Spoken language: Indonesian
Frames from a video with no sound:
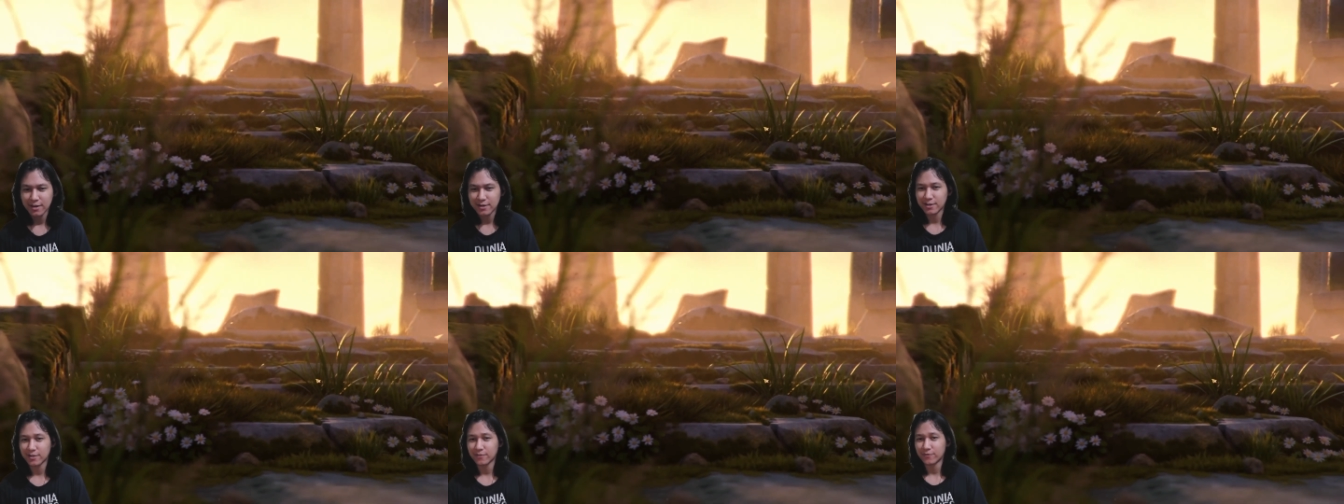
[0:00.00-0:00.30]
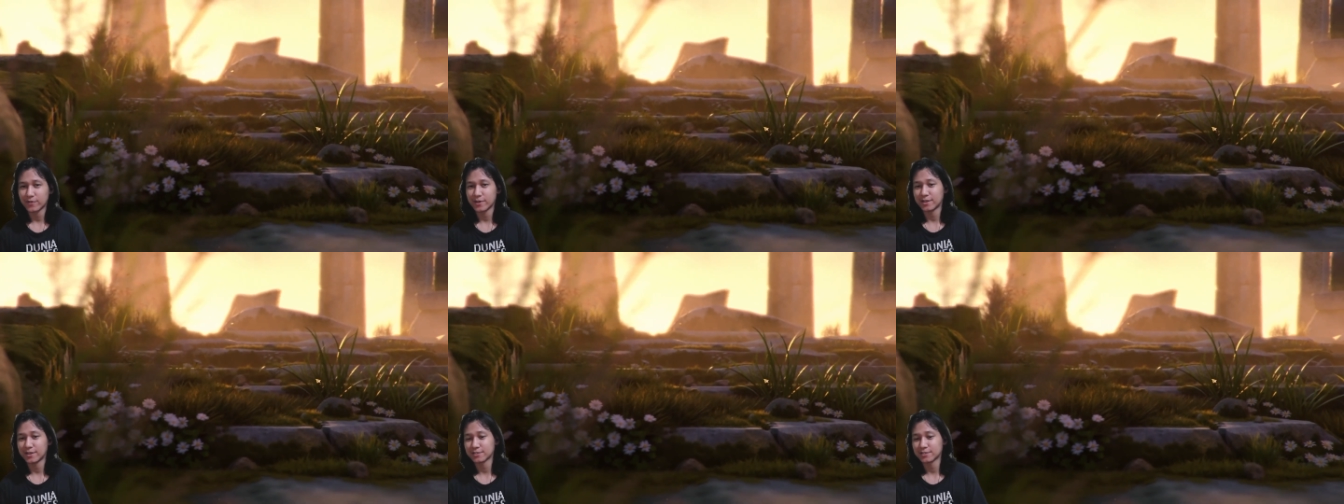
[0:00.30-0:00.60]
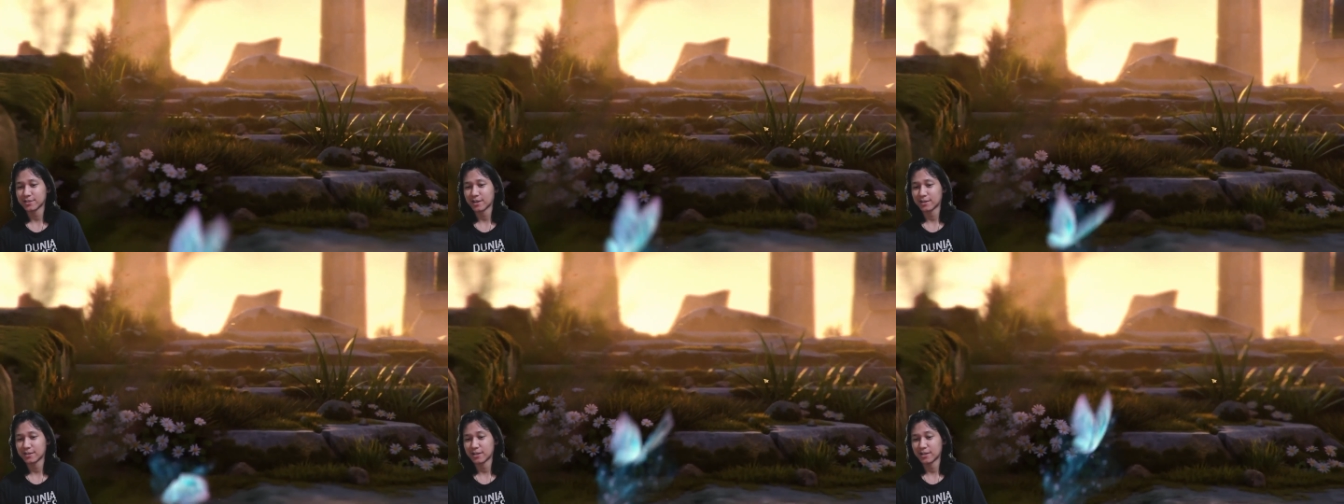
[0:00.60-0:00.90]
di
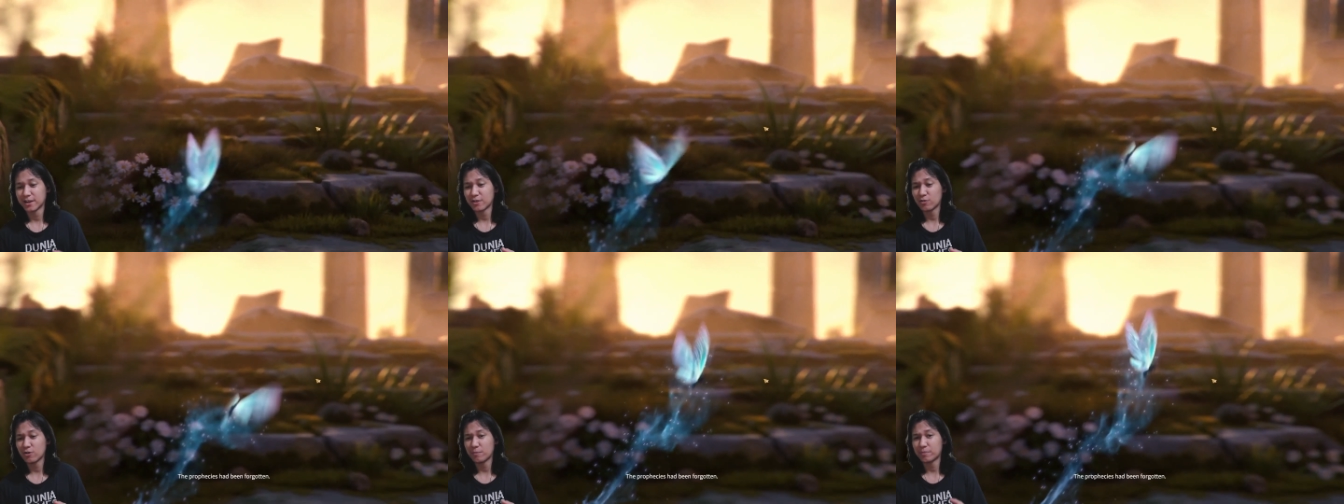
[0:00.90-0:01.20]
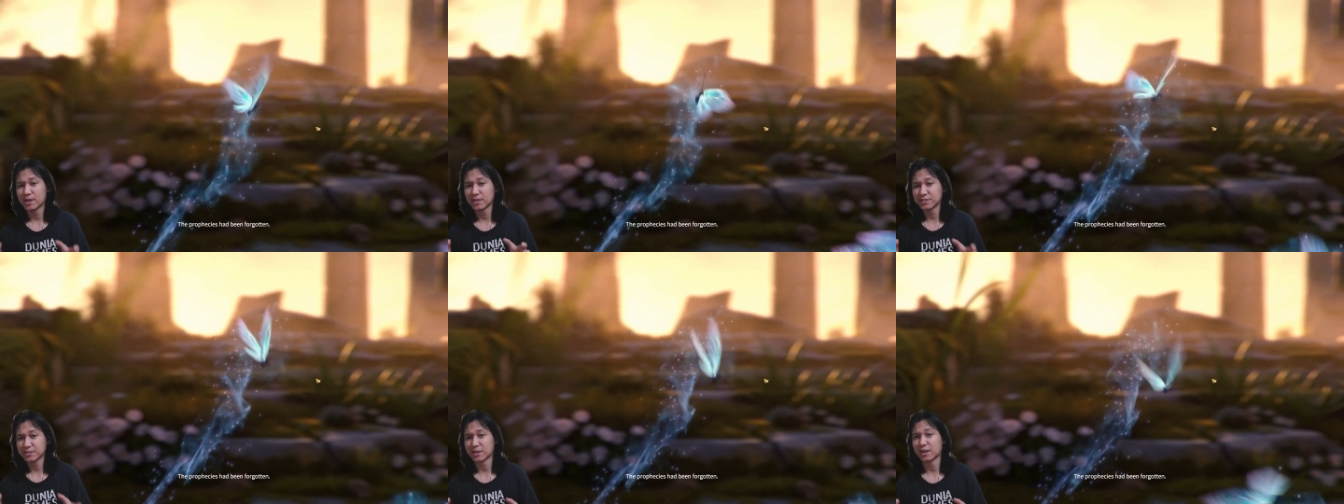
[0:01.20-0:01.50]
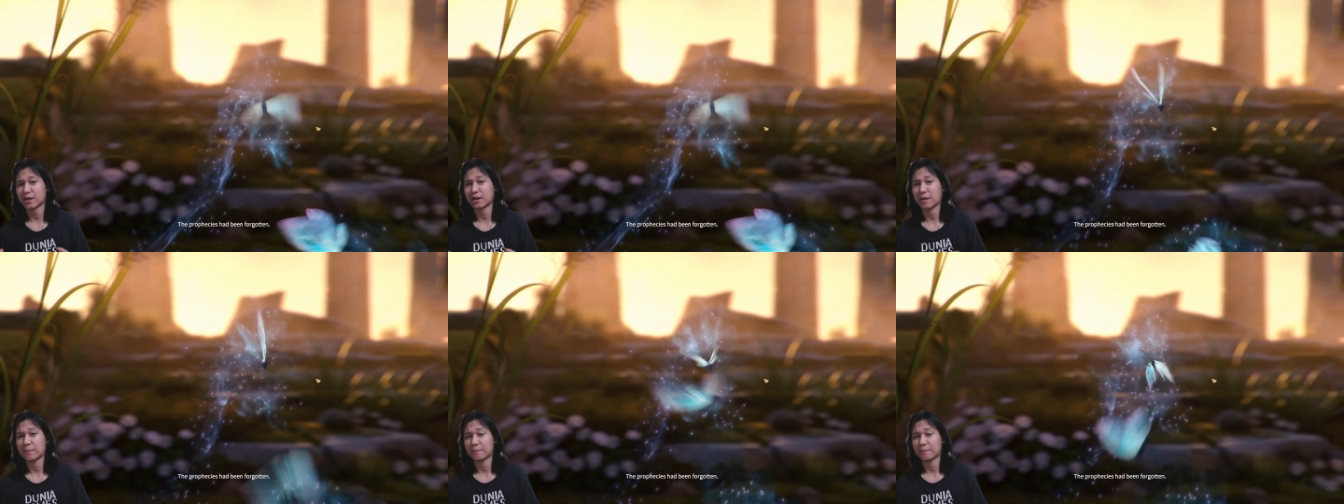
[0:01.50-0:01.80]
Vincent. Jadi gua
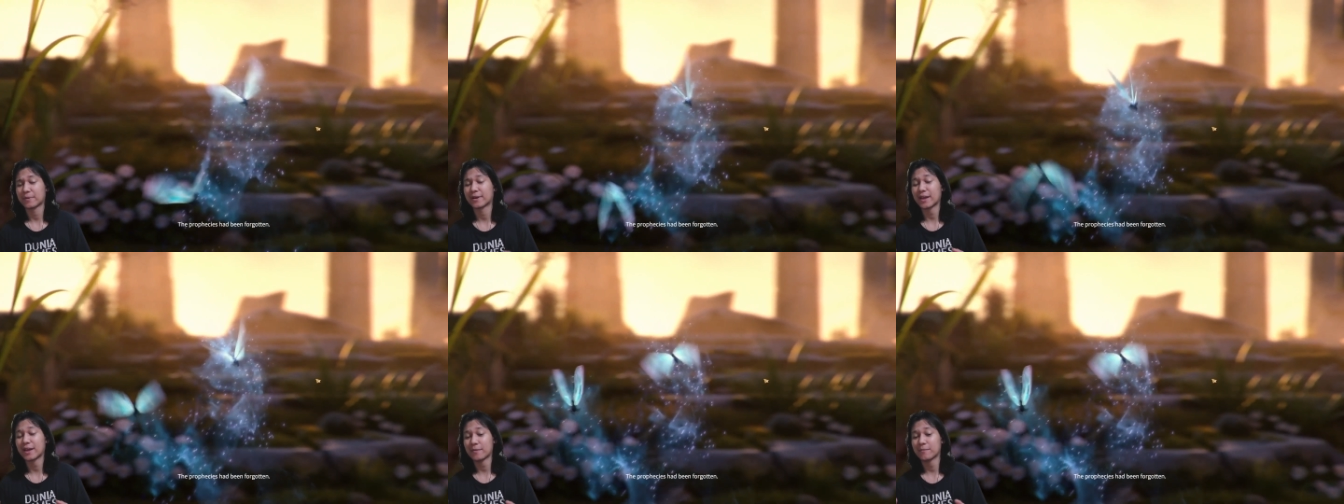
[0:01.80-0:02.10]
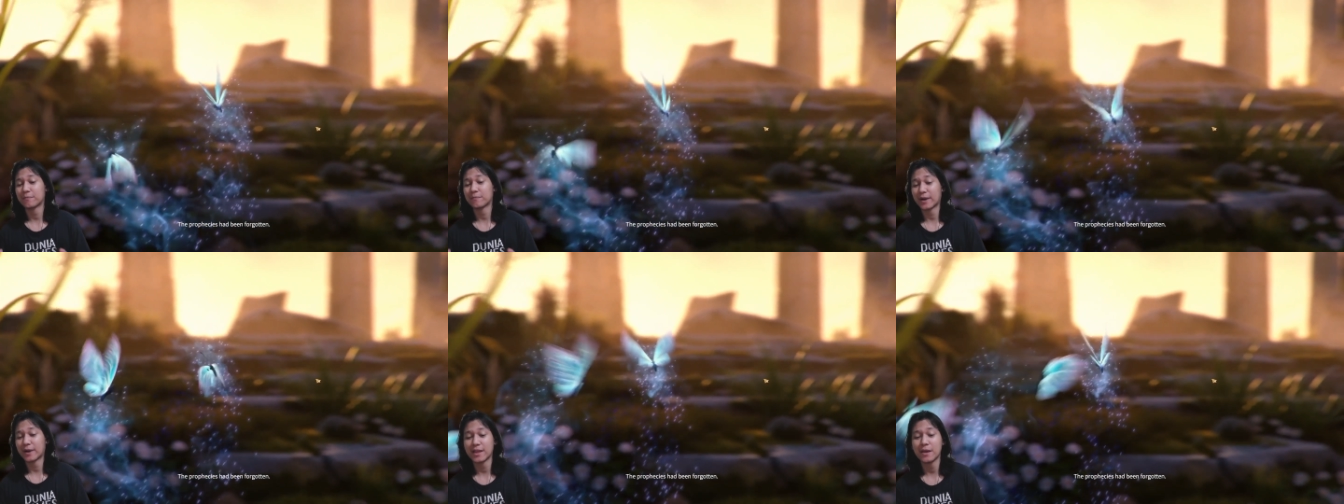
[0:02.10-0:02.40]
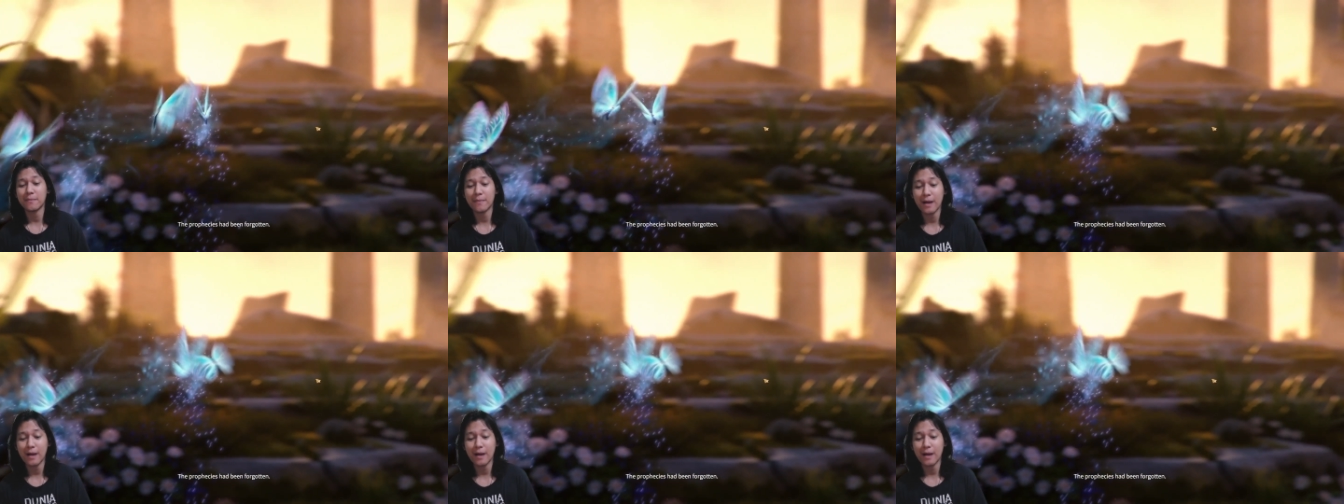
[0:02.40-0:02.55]
penasaran nah, gameplaynya